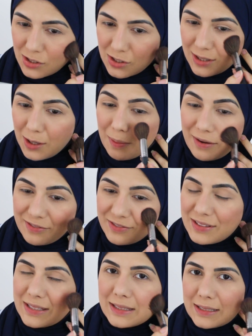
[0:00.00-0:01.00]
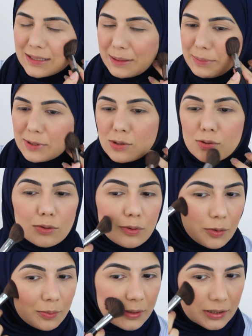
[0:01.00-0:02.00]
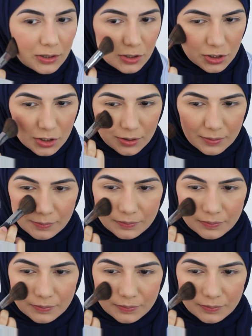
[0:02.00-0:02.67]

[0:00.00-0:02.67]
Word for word: já dá uma vida na pessoa o blush.